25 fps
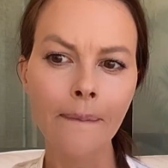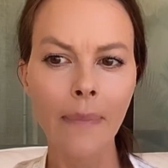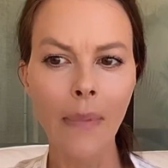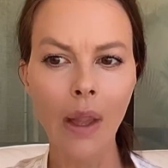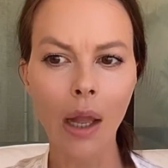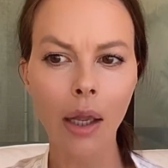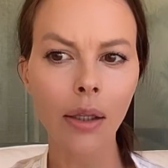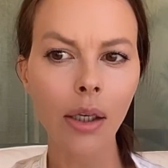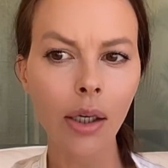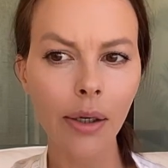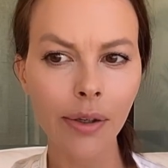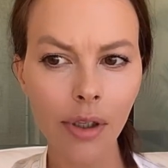
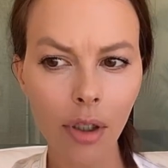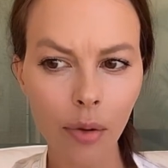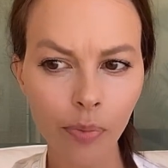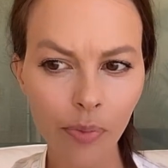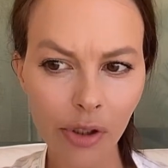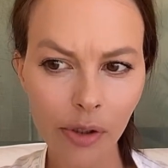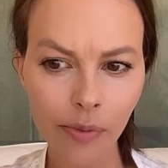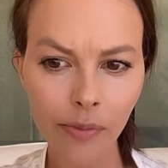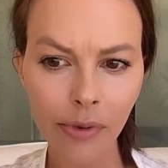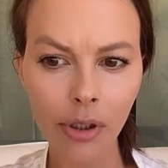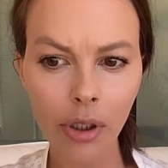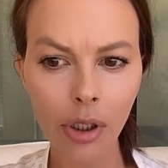они хотят
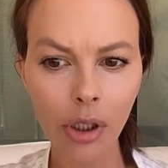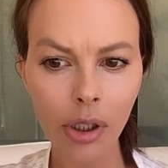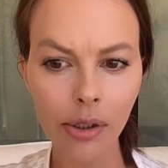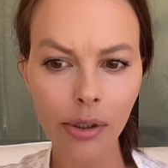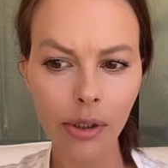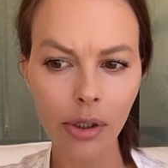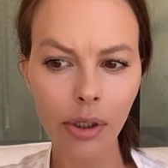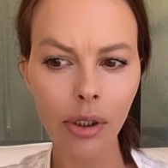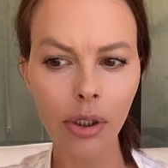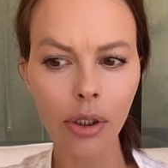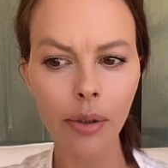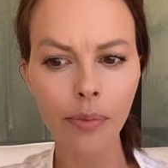посмотреть,
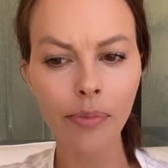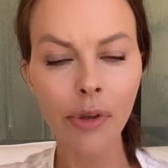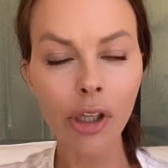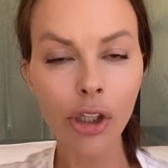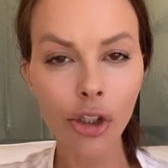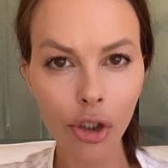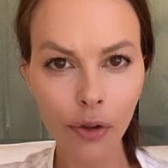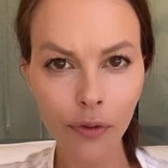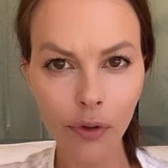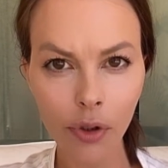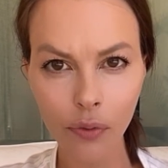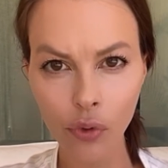и
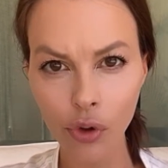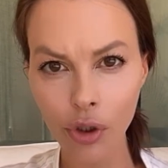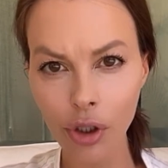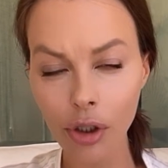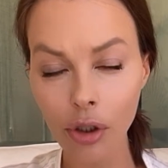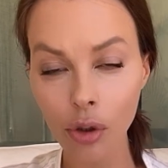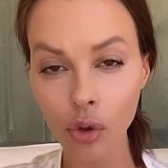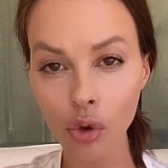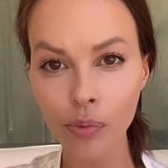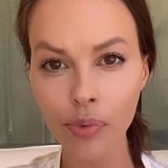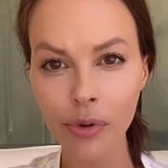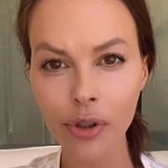меньше всего они
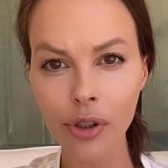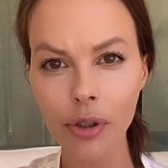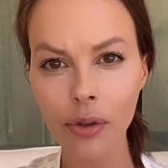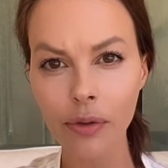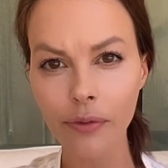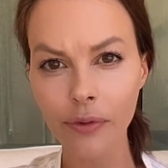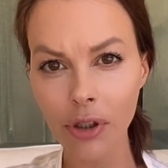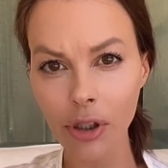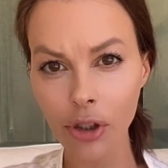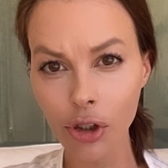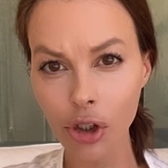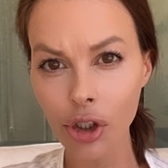торопятся
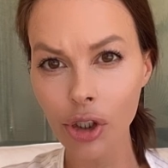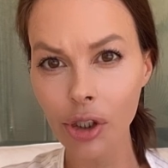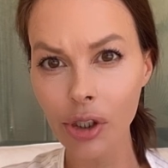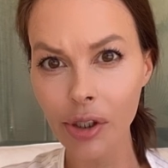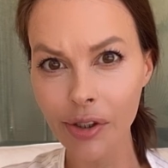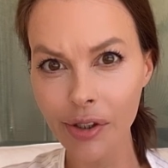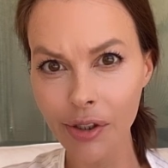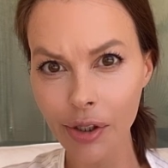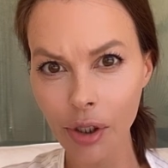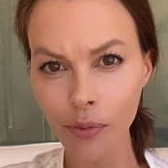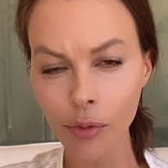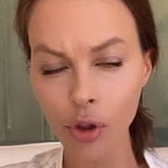в отношении
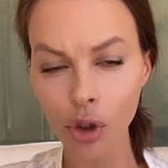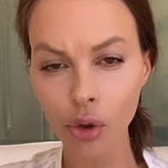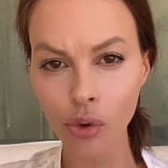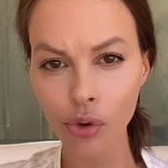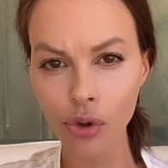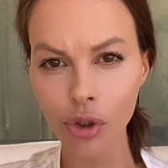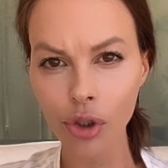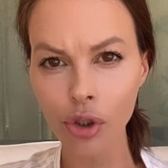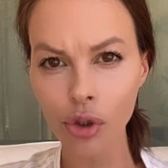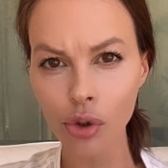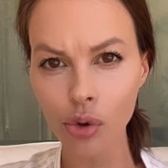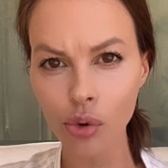с теми, кто
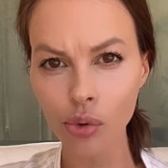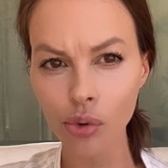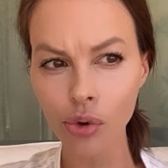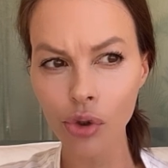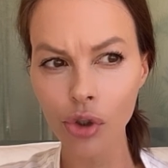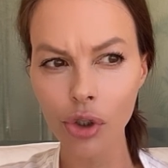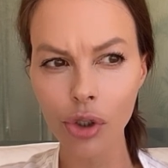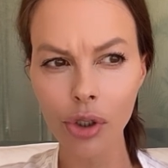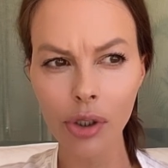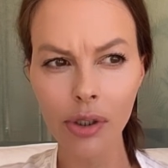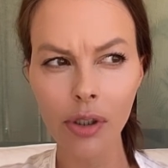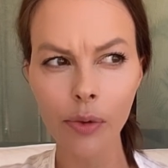за них
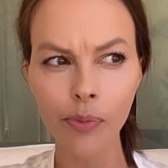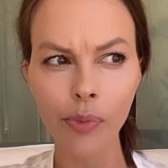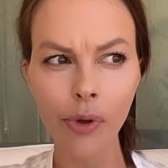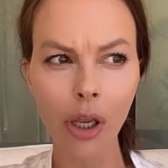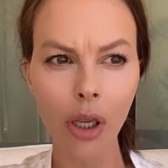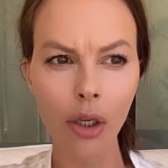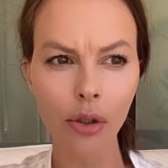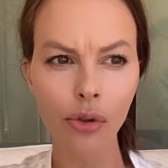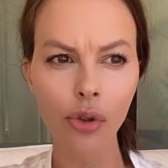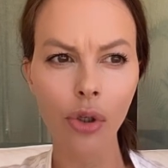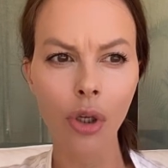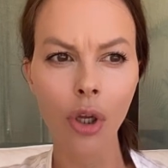судорожно
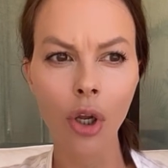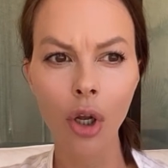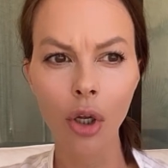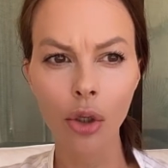цепляется.